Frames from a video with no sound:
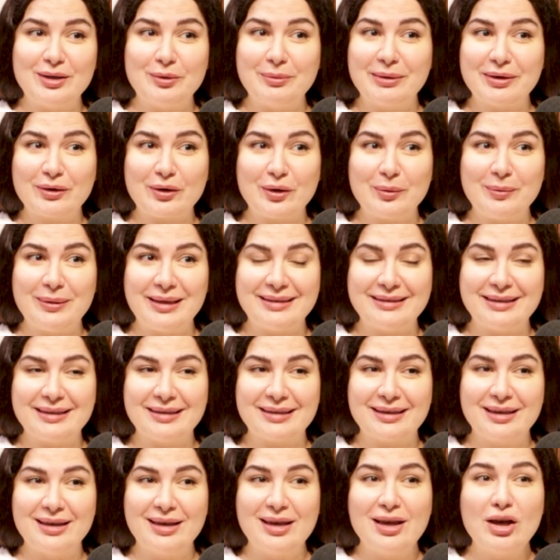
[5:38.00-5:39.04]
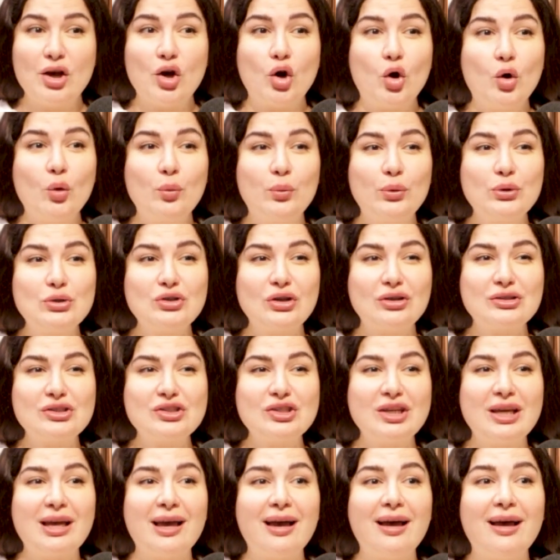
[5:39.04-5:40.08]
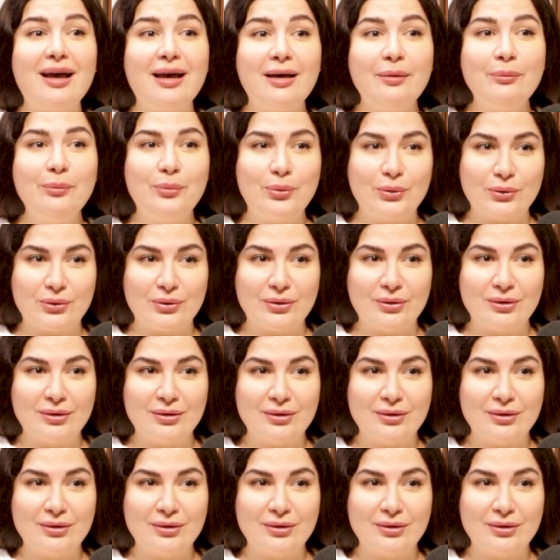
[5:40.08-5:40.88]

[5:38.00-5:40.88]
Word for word: et le microblading. On peut changer un peu,